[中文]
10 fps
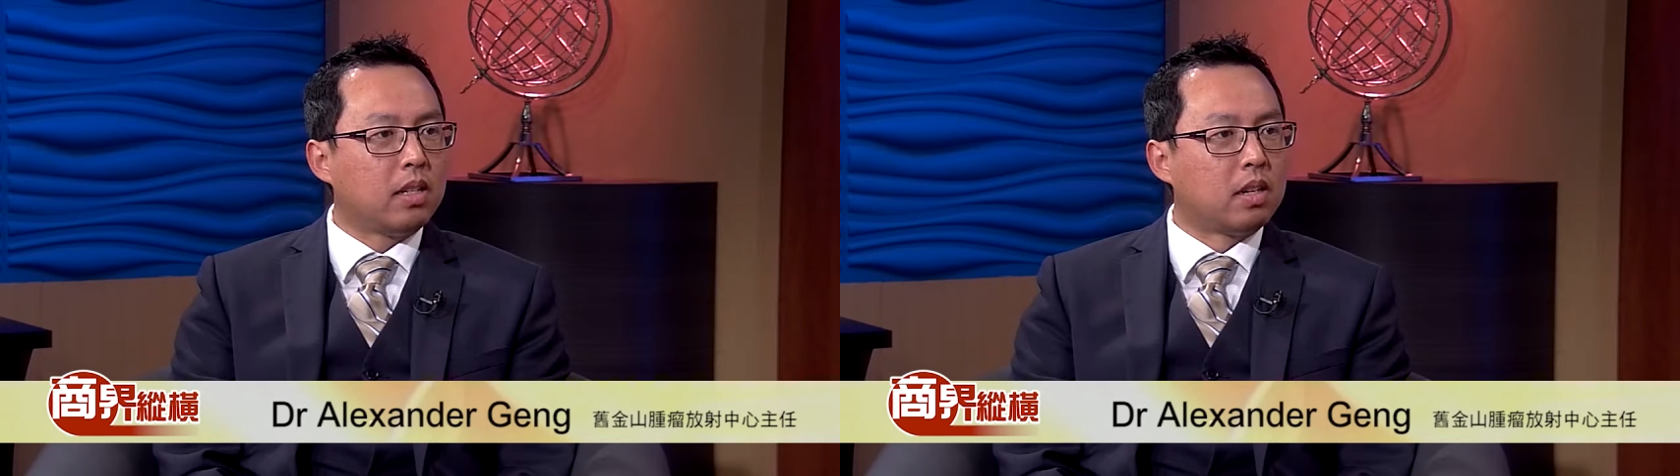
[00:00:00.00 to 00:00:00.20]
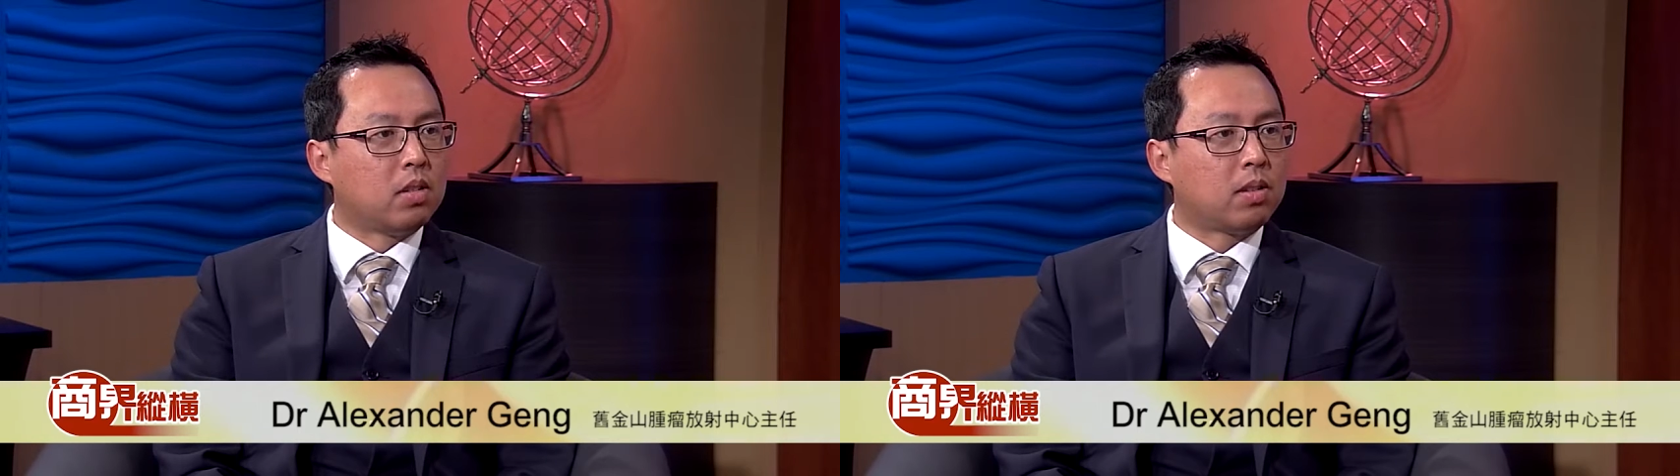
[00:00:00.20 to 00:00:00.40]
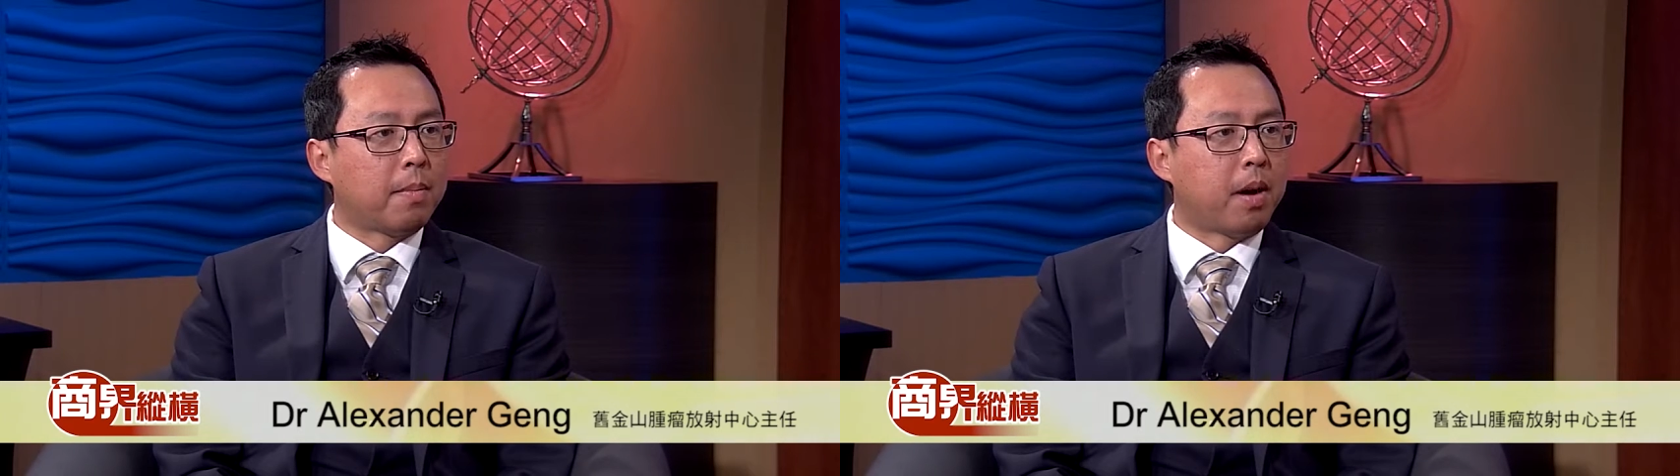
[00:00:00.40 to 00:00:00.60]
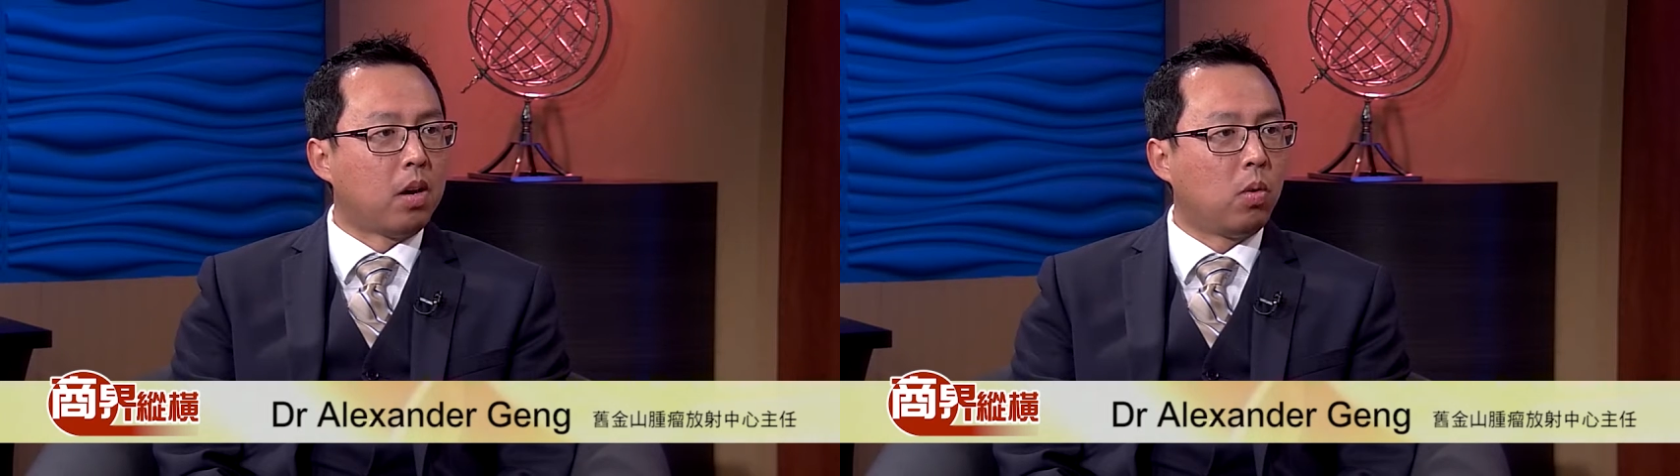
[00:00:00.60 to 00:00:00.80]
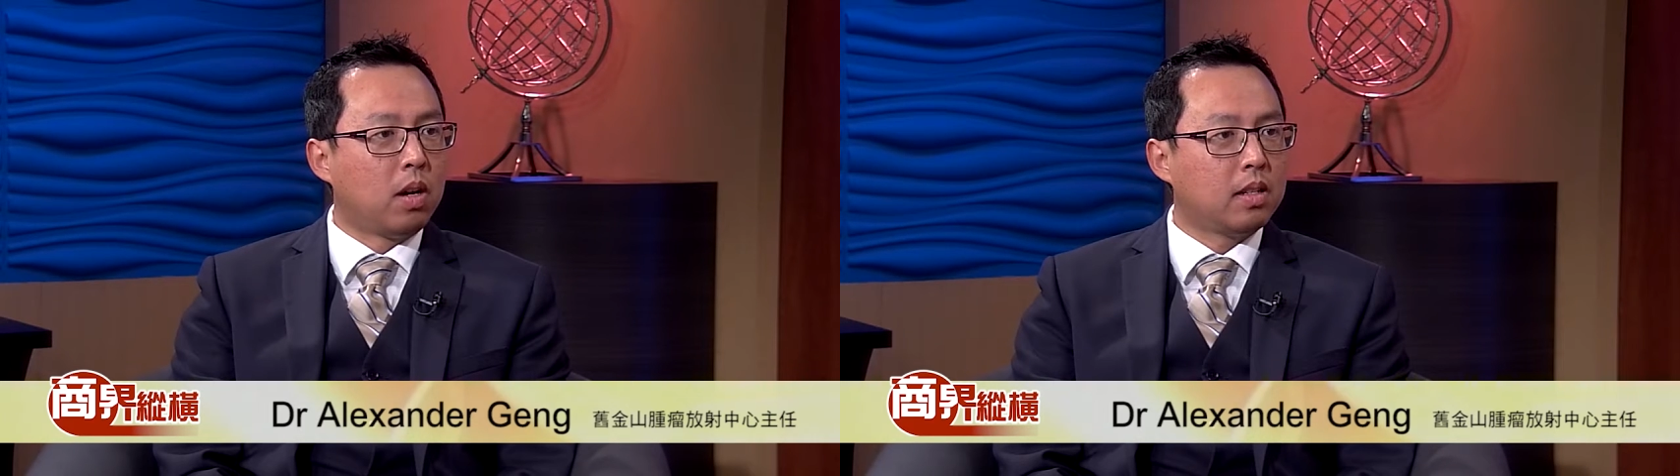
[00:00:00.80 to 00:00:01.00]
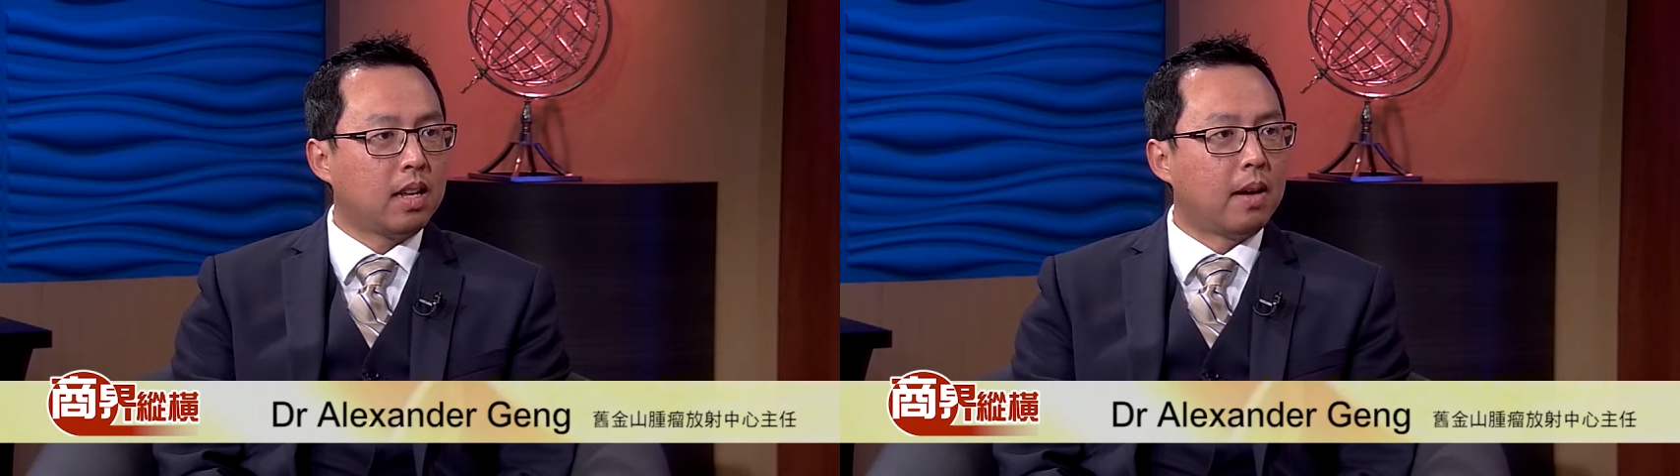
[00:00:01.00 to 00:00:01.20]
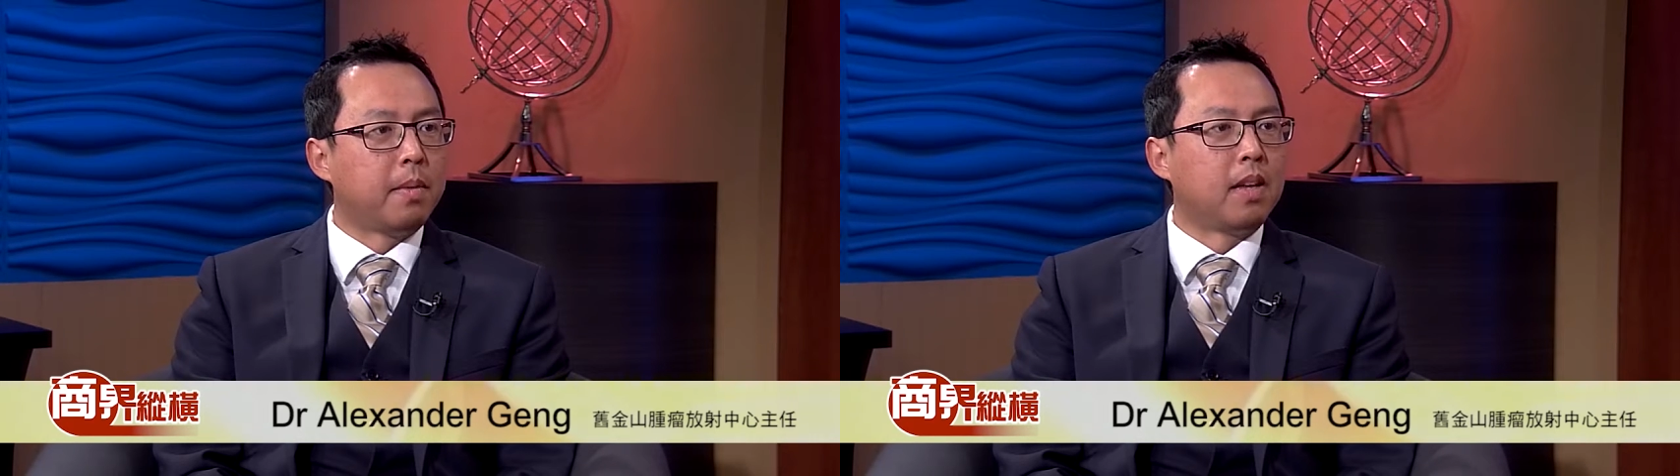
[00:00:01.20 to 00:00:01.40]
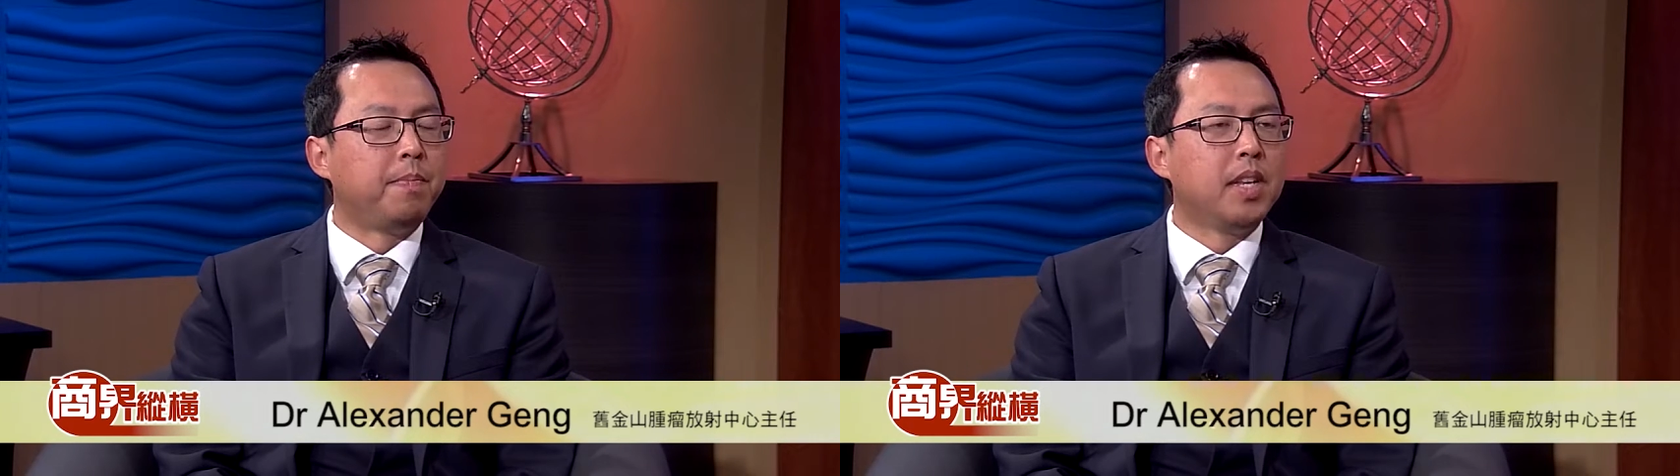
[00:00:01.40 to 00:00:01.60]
呢就在膀胱下面，